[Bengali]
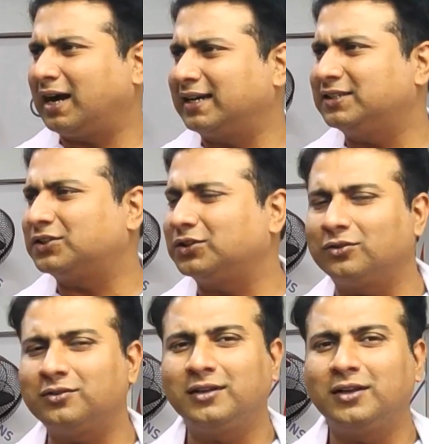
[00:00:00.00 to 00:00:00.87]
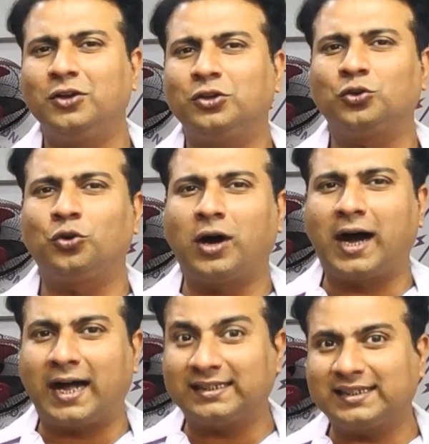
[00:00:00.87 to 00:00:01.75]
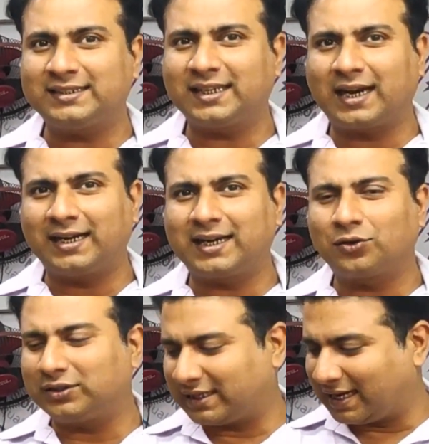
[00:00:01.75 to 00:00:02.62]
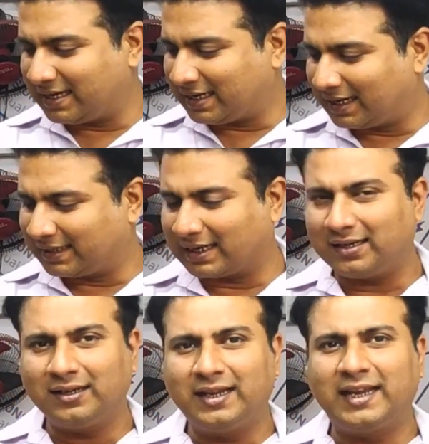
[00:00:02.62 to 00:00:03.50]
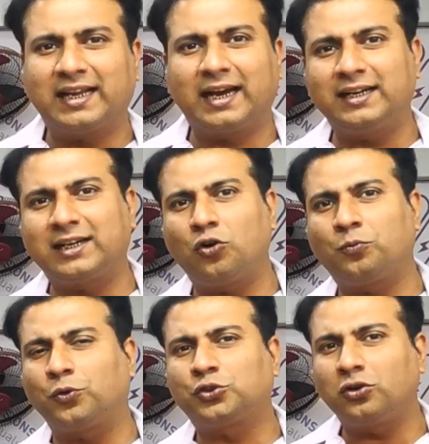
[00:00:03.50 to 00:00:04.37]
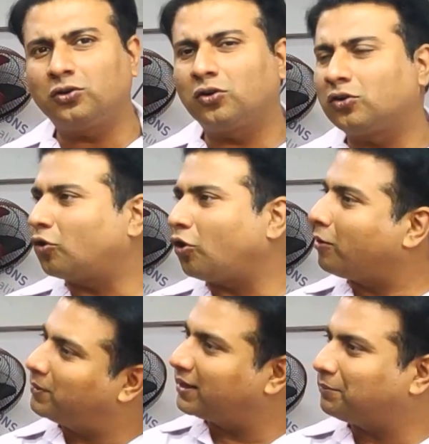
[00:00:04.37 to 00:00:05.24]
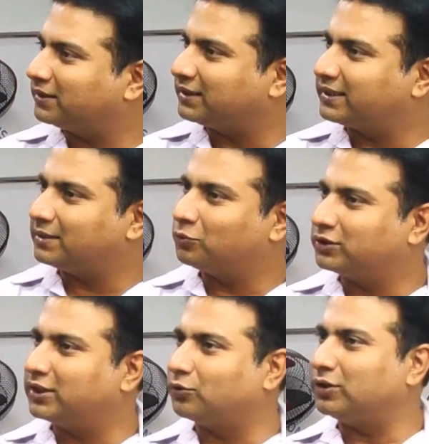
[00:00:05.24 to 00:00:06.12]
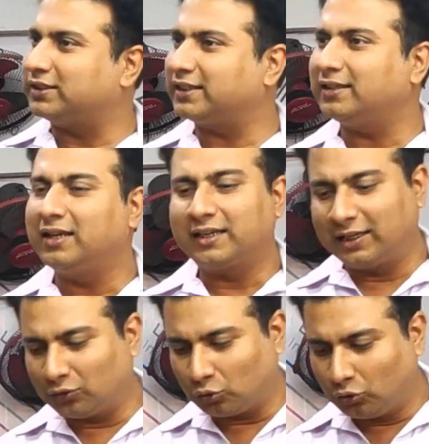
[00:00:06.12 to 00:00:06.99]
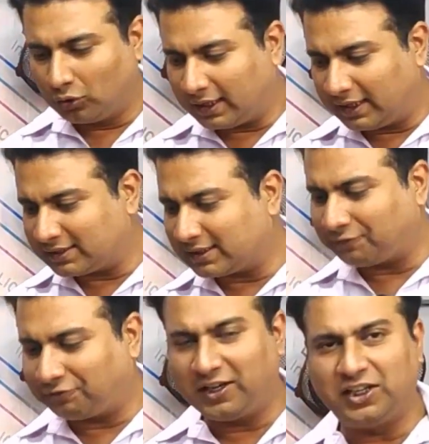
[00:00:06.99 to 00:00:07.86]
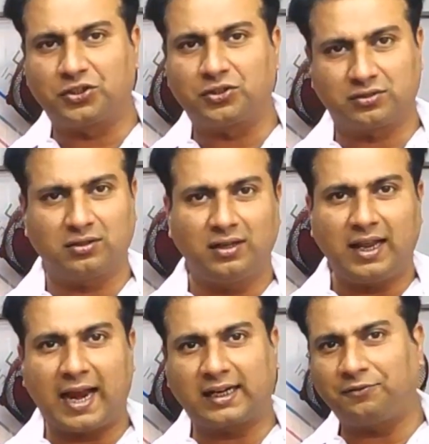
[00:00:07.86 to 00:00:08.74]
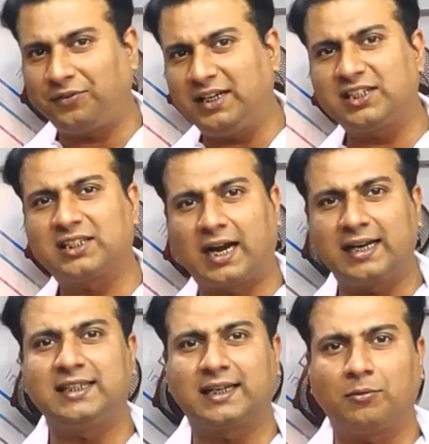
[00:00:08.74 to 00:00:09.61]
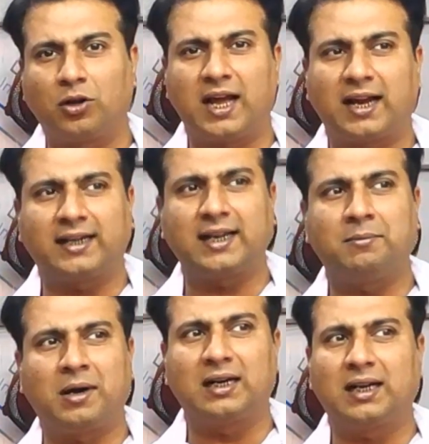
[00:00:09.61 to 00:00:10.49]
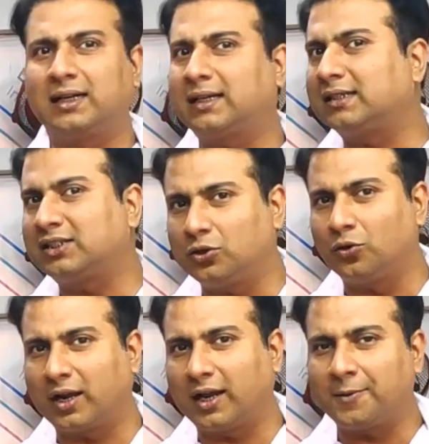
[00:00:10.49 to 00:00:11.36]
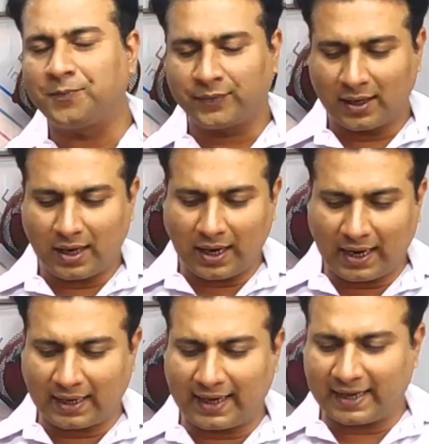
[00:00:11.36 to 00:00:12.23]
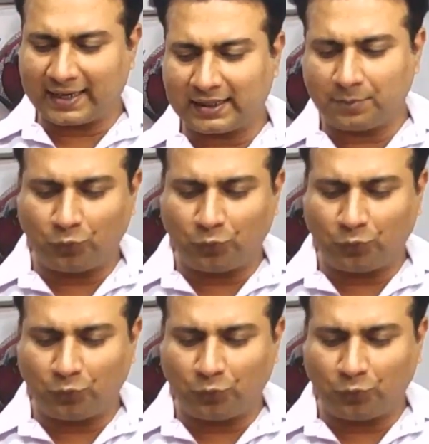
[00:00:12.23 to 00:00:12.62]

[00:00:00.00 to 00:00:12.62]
গাড়ি ছিল হ্যাঁ। তো আজকের যে গাড়িটা রয়েছে এই গাড়িটা এই আচ্ছা। গাড়িটাও প্রচন্ড কমের বাজেটের মধ্যে রয়েছে কিন্তু ইটস আ ফিনিশ একটা ফিনিশ গাড়ি যেটা বলে আগেরটায় মাঠগার্ডটা ছিল না ওকে আর এটাতে